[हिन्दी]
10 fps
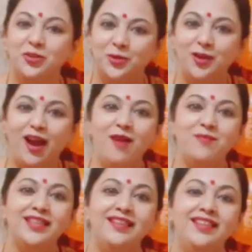तो काम
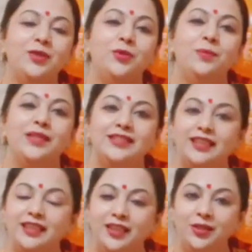के लिए कोई
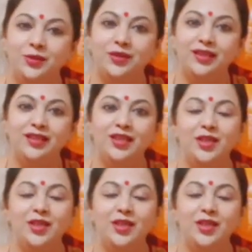परेशानी नहीं होगी